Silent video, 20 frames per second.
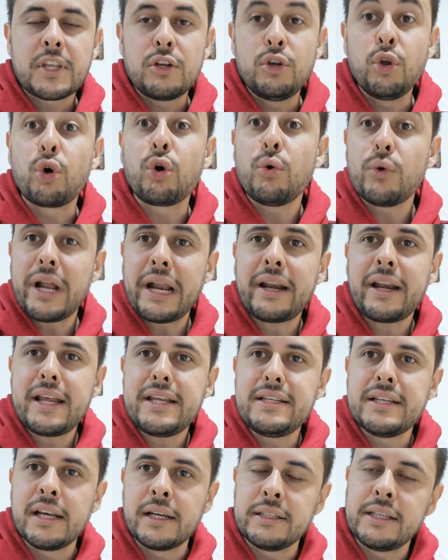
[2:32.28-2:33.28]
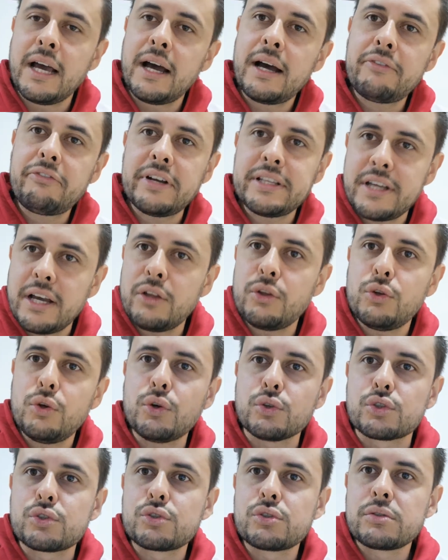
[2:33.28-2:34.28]
lo cobra Reina, ya ha fallado
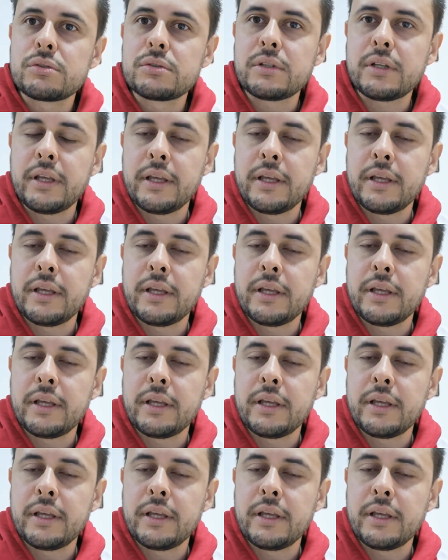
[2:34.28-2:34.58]
dos.